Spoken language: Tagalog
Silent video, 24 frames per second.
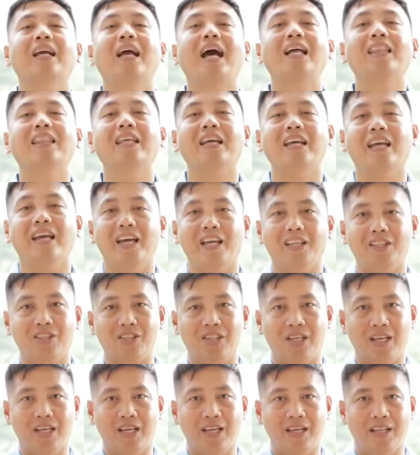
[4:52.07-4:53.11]
Cutting
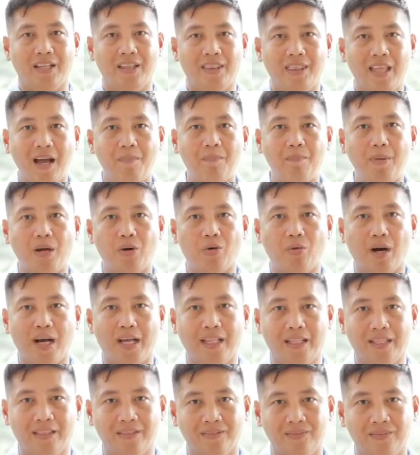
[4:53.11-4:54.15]
Edge, number
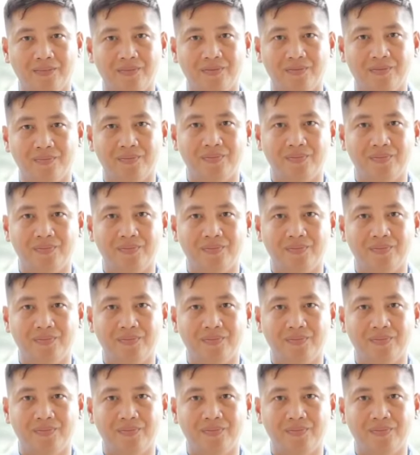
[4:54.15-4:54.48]
one.